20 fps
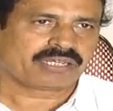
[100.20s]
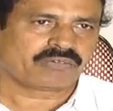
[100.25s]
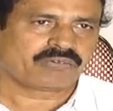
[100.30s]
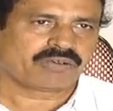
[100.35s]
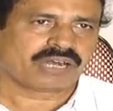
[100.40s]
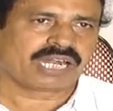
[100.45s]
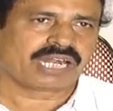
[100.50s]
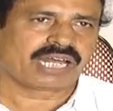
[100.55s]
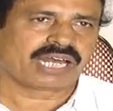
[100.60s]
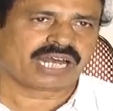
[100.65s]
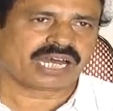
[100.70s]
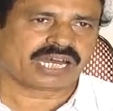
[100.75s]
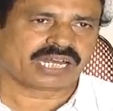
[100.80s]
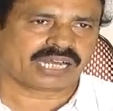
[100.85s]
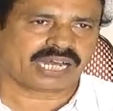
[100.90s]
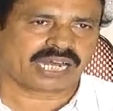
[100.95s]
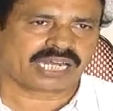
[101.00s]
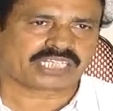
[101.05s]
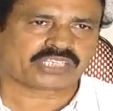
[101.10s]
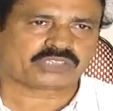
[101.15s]
ఇవాళ
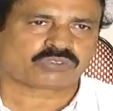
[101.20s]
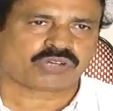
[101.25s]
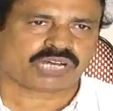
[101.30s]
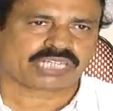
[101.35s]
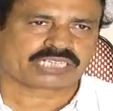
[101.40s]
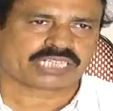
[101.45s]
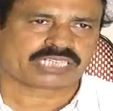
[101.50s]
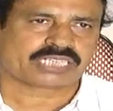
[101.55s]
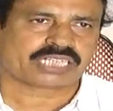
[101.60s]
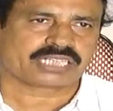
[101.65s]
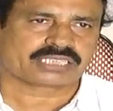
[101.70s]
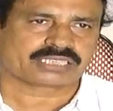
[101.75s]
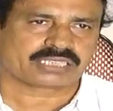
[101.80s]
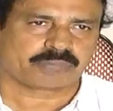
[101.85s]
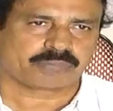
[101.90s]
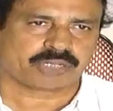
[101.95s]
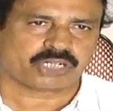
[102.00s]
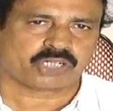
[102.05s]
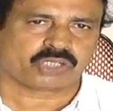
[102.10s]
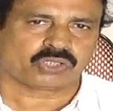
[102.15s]
ఆనాటి స్వాతంత్ర
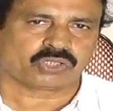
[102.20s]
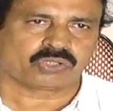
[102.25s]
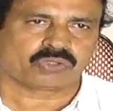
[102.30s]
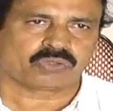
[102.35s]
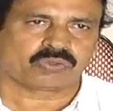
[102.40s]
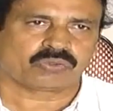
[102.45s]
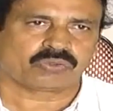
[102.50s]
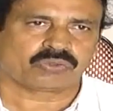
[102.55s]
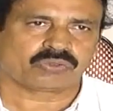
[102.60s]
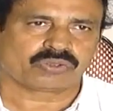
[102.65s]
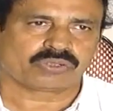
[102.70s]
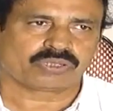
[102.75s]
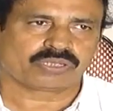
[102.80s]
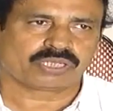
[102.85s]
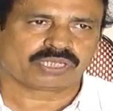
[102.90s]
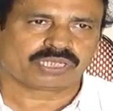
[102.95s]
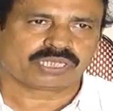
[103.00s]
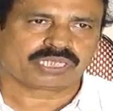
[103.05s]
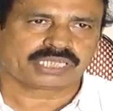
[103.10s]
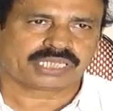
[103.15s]
సమరయోధులు
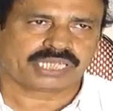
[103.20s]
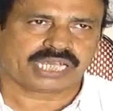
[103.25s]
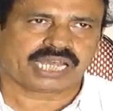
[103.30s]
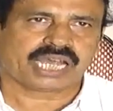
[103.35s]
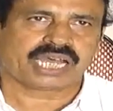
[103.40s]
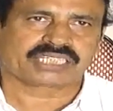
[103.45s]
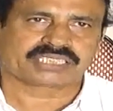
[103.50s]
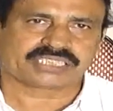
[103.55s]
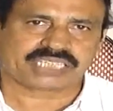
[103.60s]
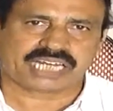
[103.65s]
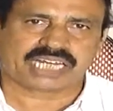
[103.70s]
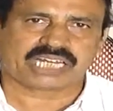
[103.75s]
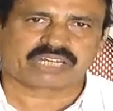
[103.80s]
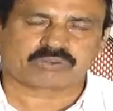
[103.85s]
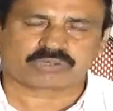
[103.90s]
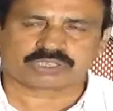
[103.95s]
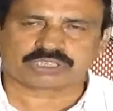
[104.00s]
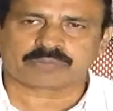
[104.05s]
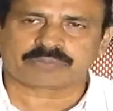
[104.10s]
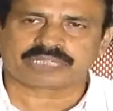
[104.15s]
ఏ ఆశయాల
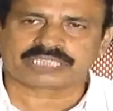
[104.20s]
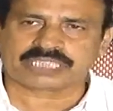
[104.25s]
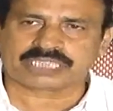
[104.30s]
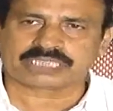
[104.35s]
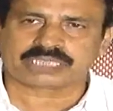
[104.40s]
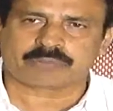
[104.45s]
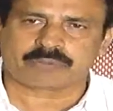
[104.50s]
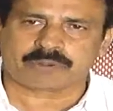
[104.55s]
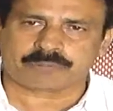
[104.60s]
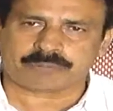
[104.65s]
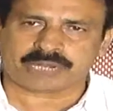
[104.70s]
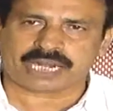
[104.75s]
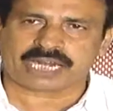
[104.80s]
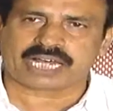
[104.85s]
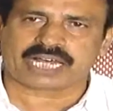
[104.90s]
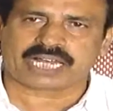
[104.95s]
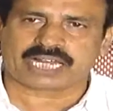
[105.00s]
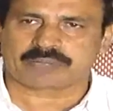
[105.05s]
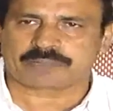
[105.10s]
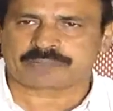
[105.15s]
కోసమైతే తమ
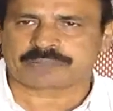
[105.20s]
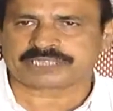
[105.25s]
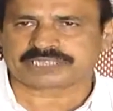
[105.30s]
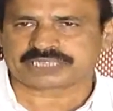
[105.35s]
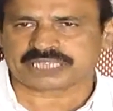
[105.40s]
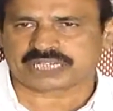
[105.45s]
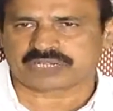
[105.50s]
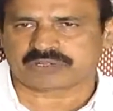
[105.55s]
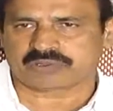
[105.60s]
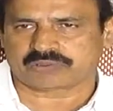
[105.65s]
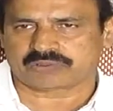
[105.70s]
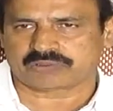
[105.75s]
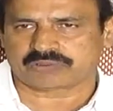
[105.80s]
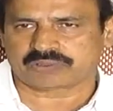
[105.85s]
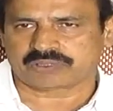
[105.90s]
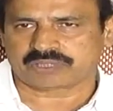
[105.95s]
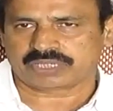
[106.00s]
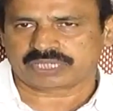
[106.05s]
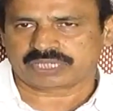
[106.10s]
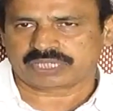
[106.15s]
ప్రాణాలు అర్పించారో
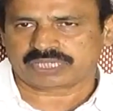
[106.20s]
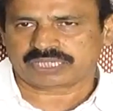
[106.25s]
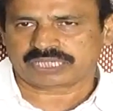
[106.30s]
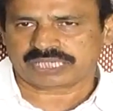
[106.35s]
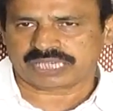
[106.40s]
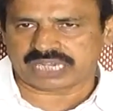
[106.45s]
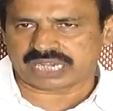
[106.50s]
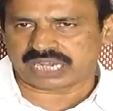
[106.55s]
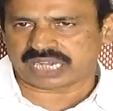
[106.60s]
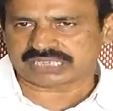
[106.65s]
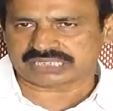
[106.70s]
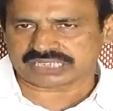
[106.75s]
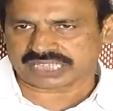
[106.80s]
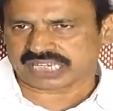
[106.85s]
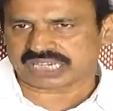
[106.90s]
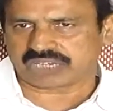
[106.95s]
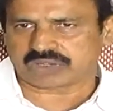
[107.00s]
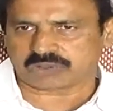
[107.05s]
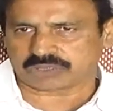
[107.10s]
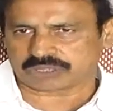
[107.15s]
ఏ
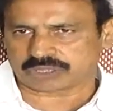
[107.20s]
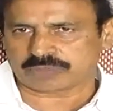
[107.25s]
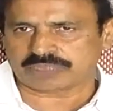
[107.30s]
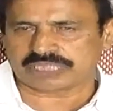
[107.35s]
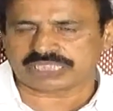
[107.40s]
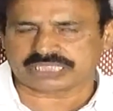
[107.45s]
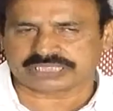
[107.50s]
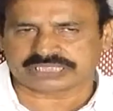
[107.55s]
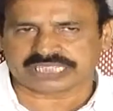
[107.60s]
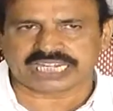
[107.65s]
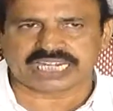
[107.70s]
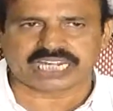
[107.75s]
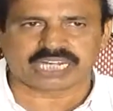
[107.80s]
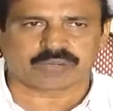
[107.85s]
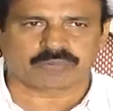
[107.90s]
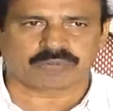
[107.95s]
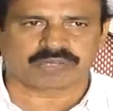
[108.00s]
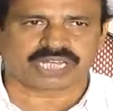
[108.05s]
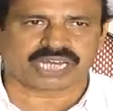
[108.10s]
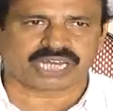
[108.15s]
ఆశయాల కోసమైతే
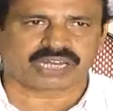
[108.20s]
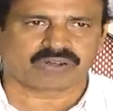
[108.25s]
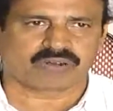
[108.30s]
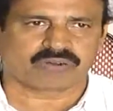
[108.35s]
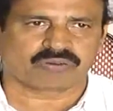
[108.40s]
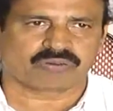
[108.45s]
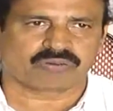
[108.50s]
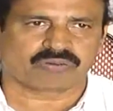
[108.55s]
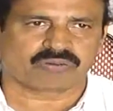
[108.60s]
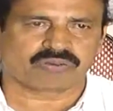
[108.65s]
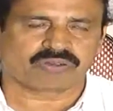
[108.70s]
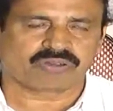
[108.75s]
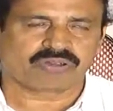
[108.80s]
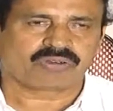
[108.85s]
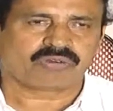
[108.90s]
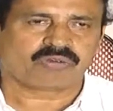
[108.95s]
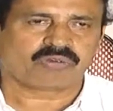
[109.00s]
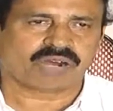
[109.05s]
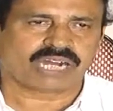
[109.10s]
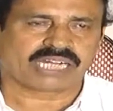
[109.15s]
జైళ్లకు పోయారో
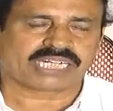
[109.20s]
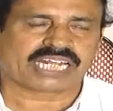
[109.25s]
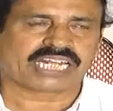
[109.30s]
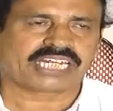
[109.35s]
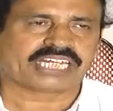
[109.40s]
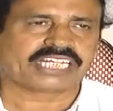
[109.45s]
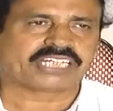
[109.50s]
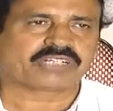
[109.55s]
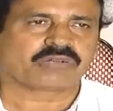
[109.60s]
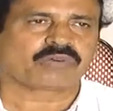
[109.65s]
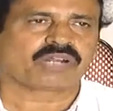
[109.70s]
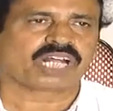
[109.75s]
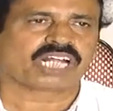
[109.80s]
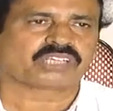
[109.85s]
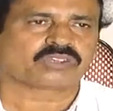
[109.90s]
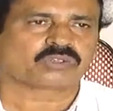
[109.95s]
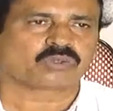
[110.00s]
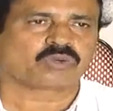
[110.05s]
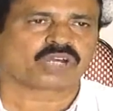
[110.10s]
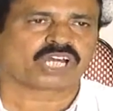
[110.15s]
వాటన్నిటి కూడా
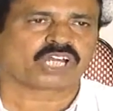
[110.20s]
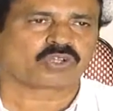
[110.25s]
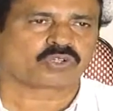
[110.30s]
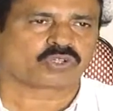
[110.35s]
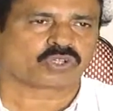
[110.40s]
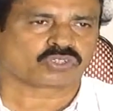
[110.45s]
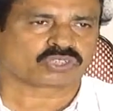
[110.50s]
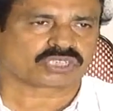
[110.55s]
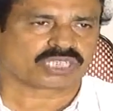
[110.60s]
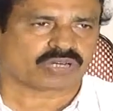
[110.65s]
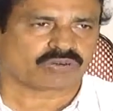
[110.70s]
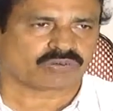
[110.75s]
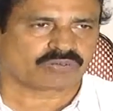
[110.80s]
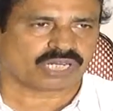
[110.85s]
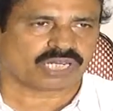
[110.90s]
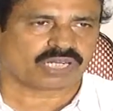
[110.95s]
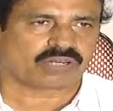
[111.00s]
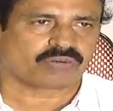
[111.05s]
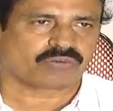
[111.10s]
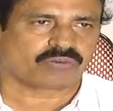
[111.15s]
తుంగలు దొక్కుతా
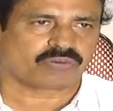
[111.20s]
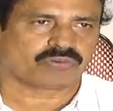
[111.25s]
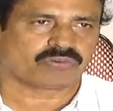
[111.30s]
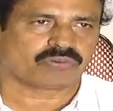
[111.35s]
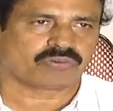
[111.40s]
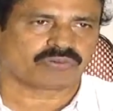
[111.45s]
ఉన్నారు